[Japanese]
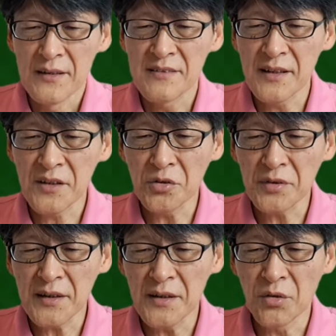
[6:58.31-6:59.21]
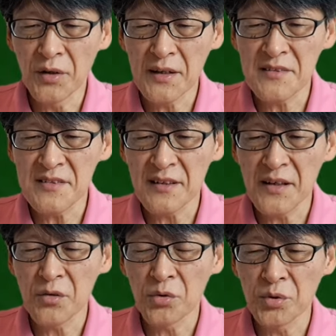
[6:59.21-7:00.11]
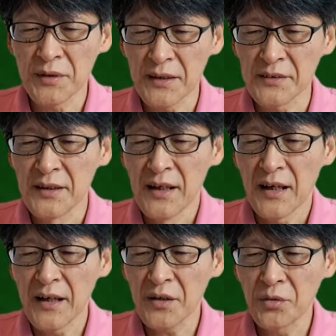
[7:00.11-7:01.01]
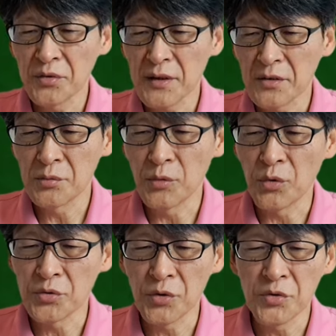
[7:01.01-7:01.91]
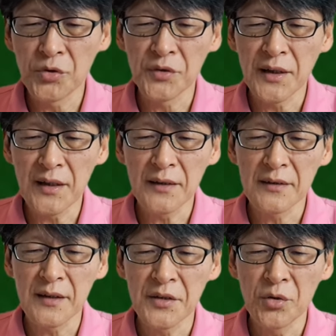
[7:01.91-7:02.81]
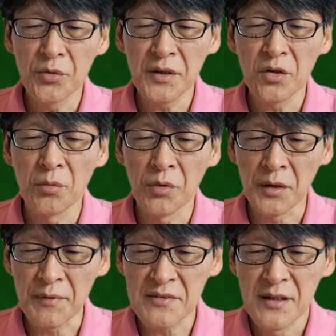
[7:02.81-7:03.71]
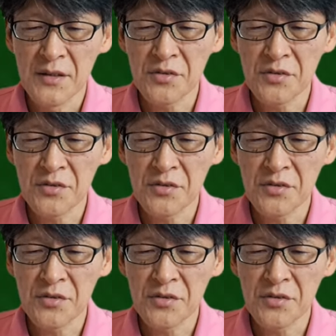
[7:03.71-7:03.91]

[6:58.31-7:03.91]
積極的にお話しされることはなく、アイコンタもほとんどなかったように思います。